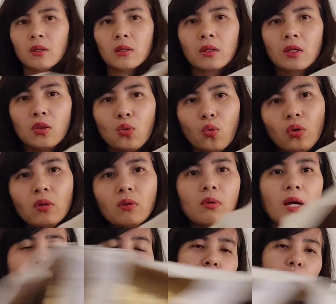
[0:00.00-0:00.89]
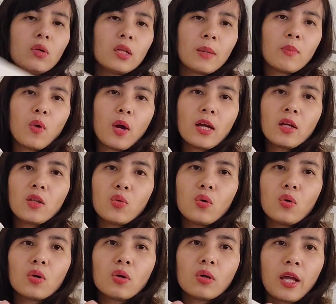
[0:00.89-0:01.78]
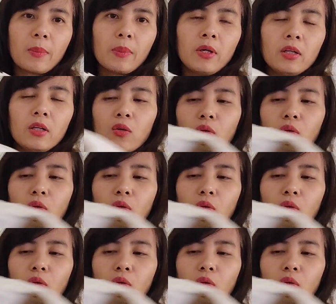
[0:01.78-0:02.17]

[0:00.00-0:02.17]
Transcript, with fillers: cái túi nó cũng khác luôn năm ngoái cái túi của nó cũng đẹp hơn đó